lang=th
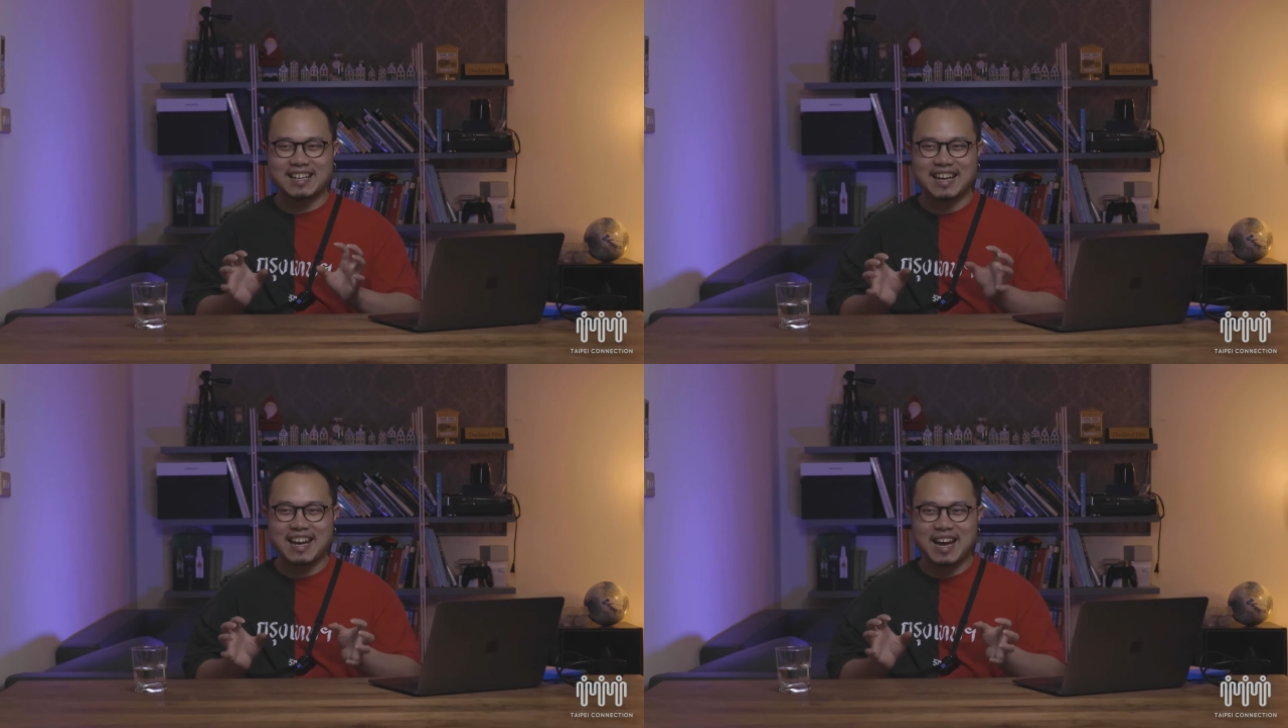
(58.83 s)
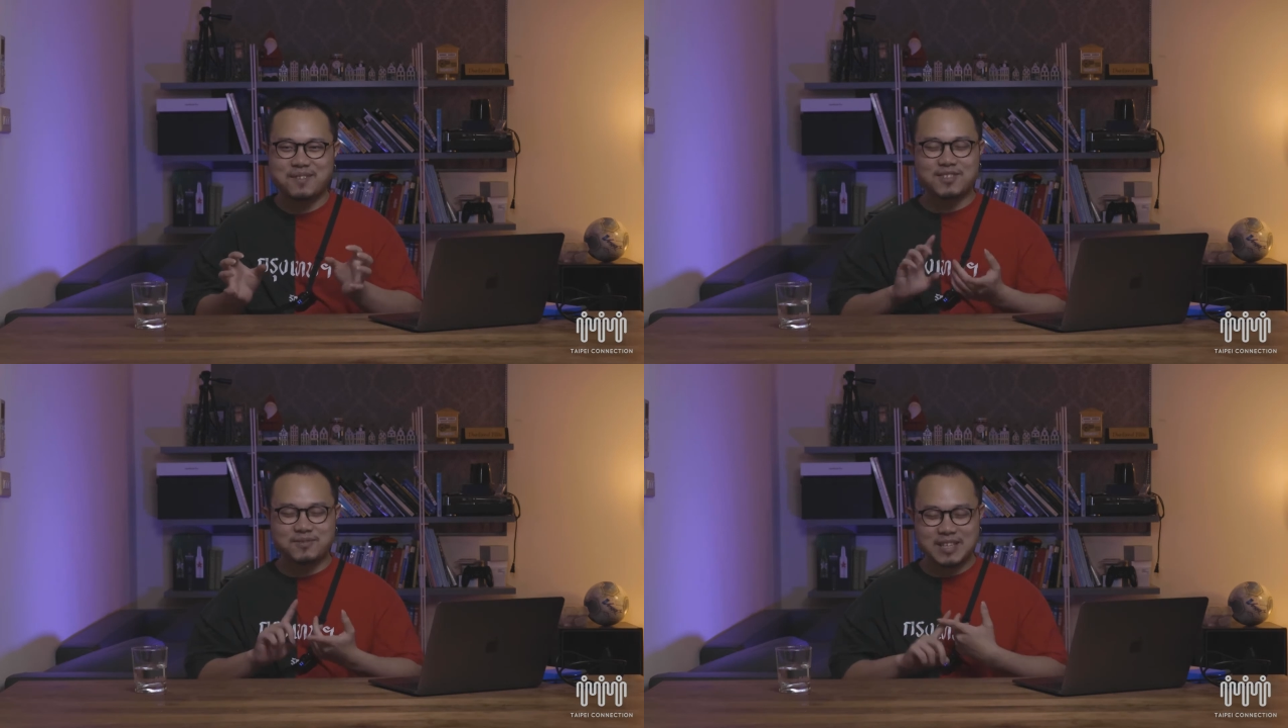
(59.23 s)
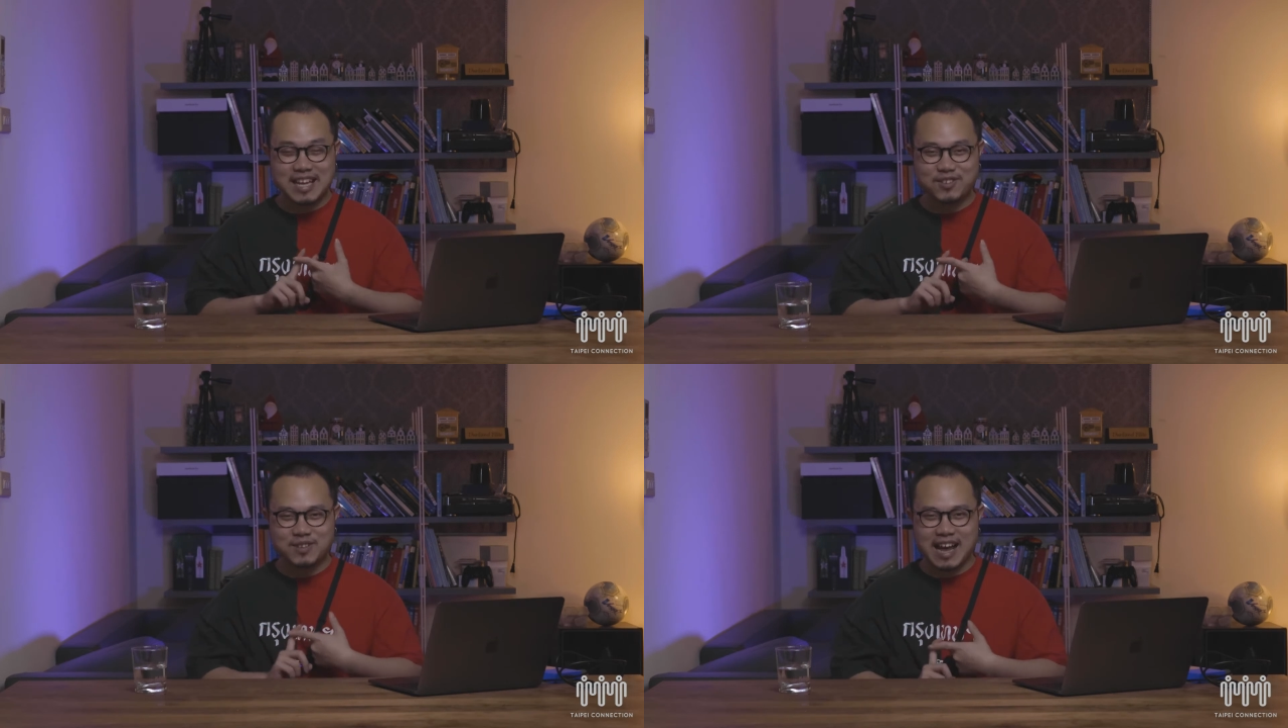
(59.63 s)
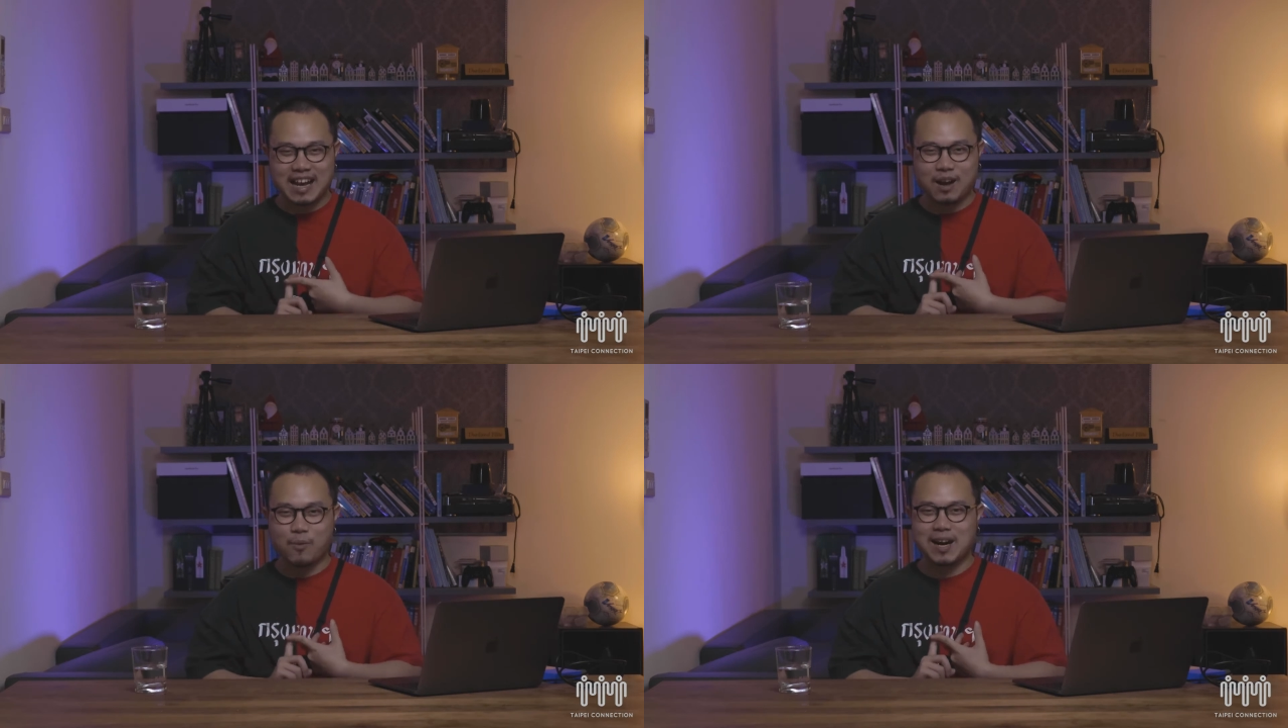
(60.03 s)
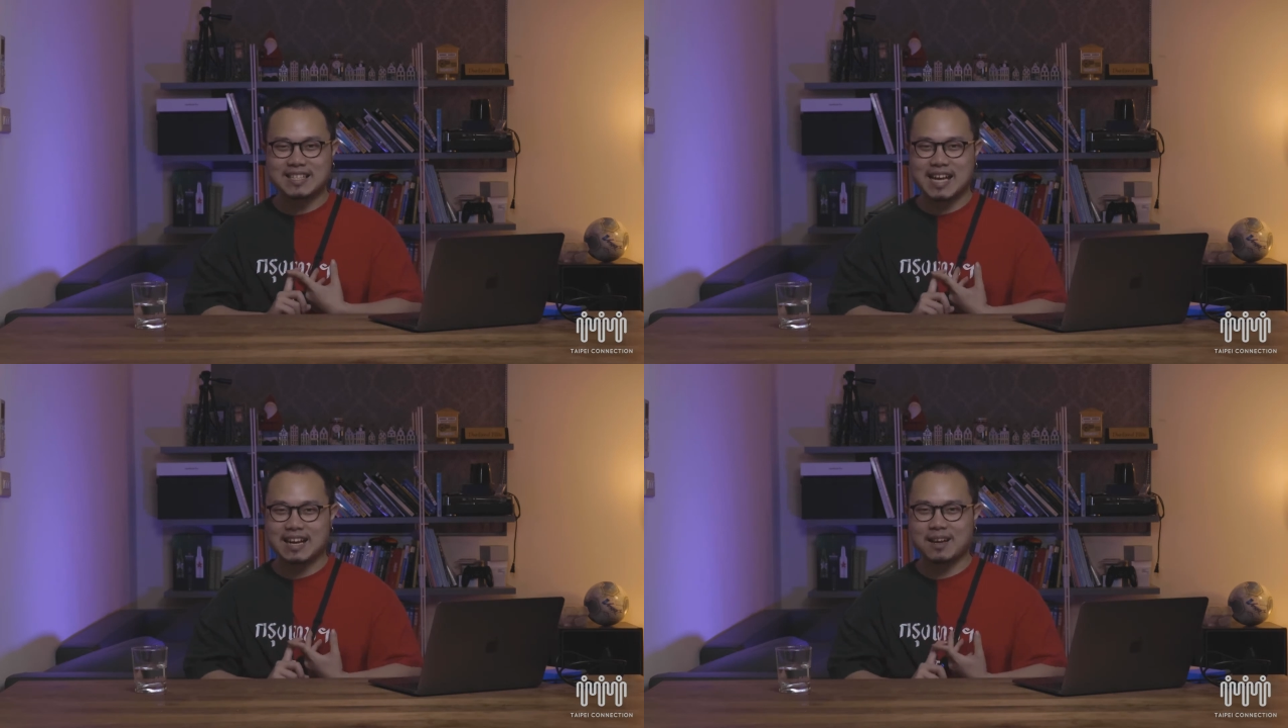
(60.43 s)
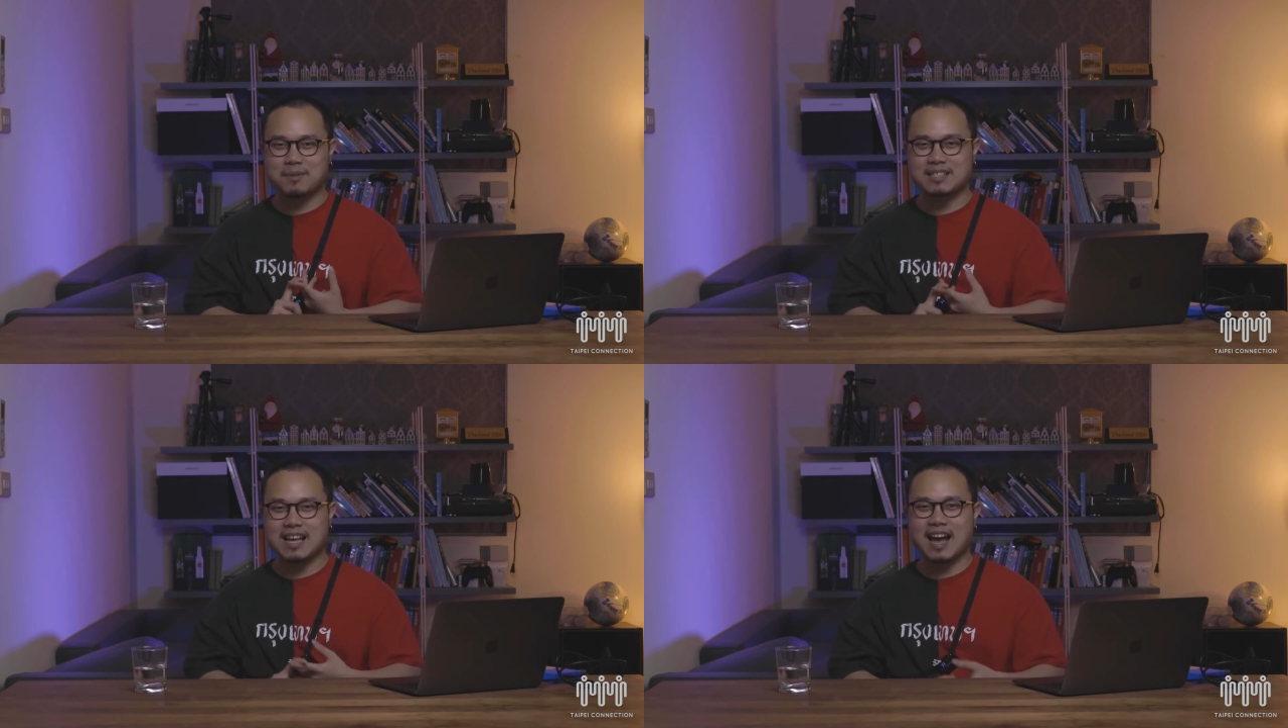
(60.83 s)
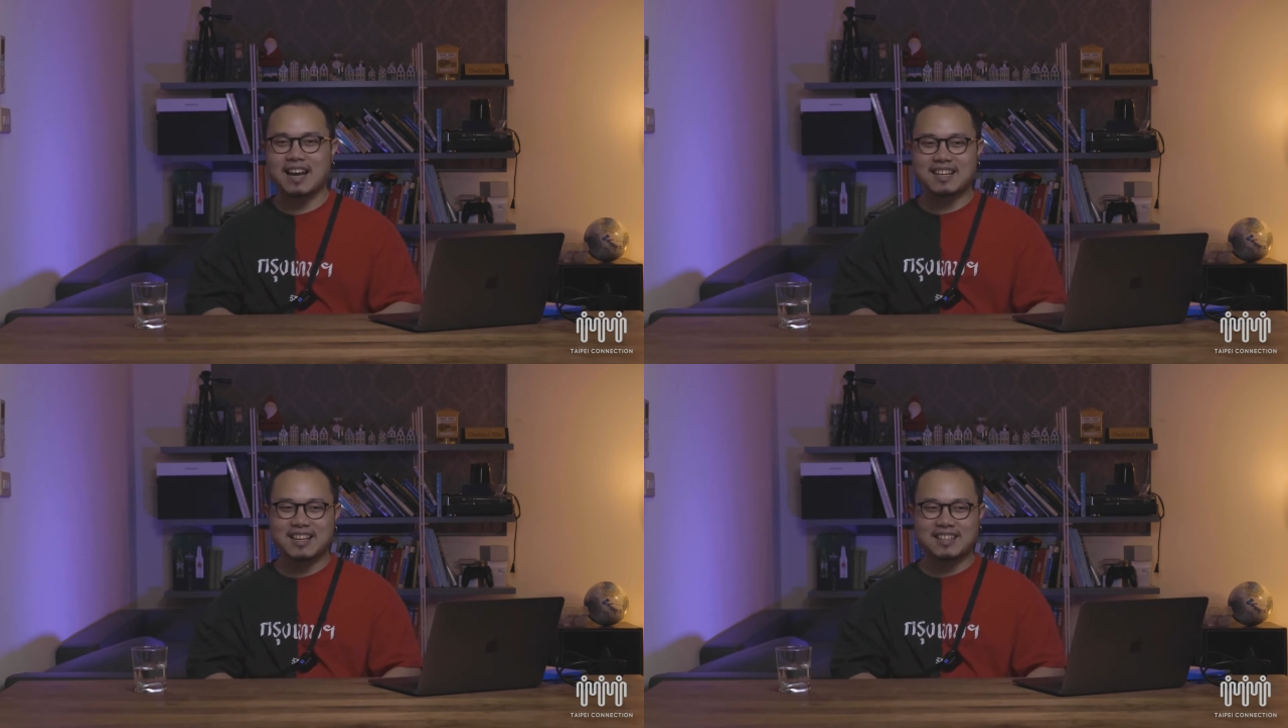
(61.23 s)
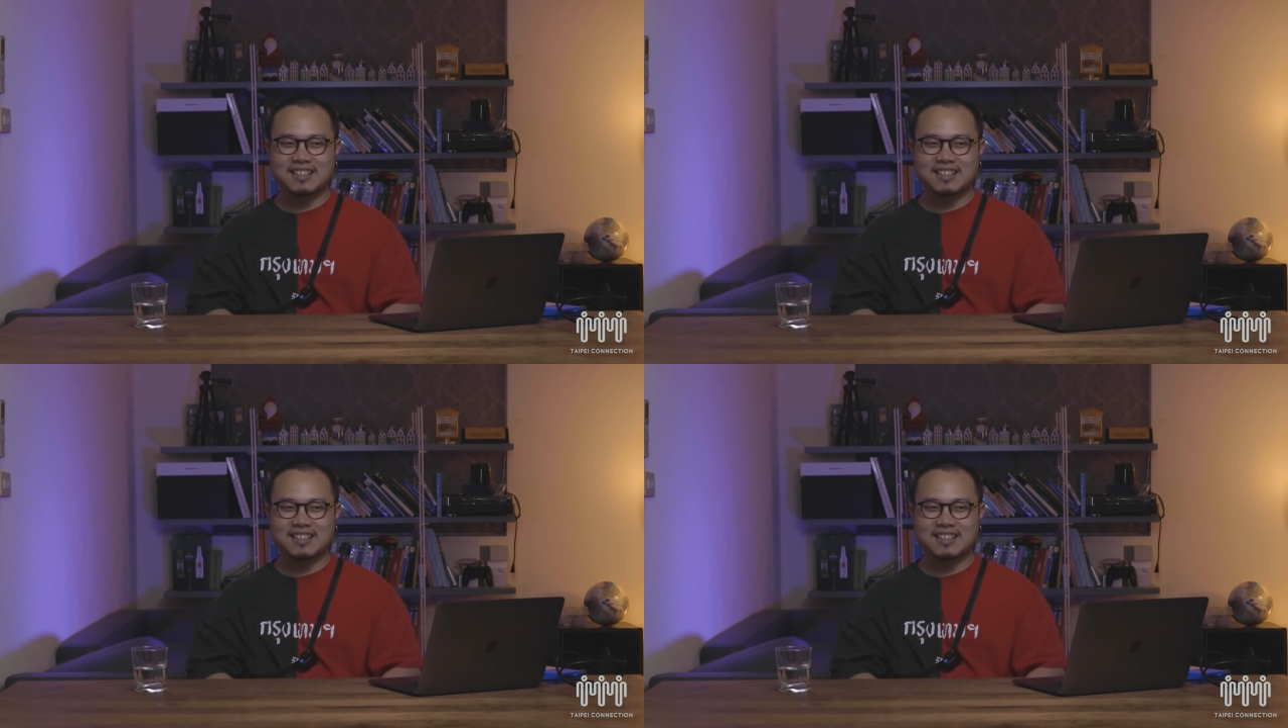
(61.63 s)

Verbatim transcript: คล้ายๆนิเทศจุฬากับวารสารธรรมศาสตร์